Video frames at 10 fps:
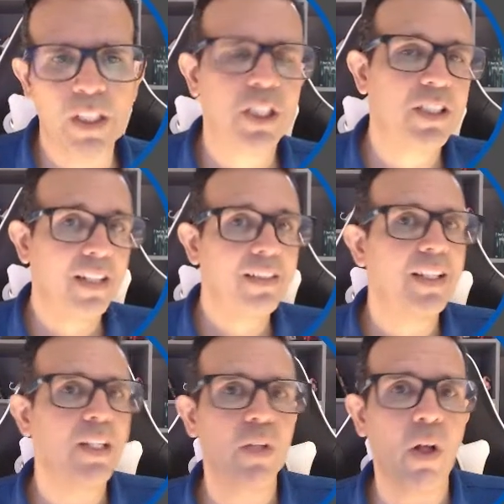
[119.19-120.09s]
a gente já
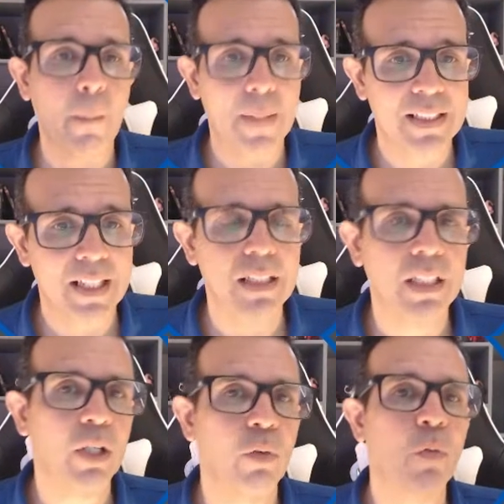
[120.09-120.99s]
entendeu na aula passada
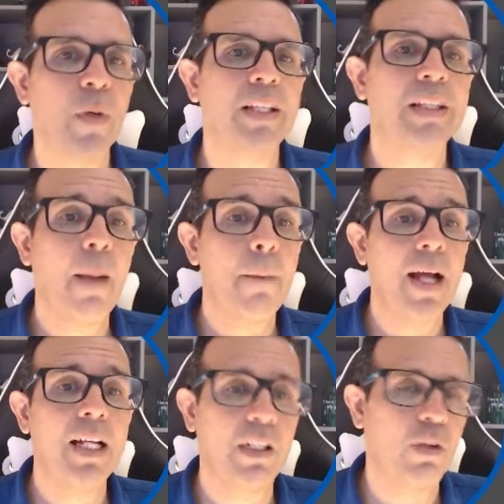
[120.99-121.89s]
que o Ray
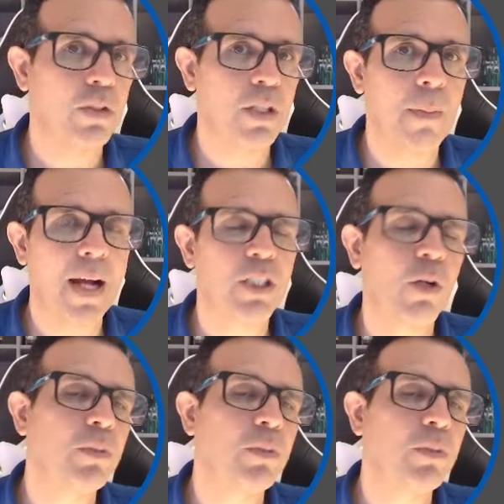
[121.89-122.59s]
trabalha na nossa imagem como se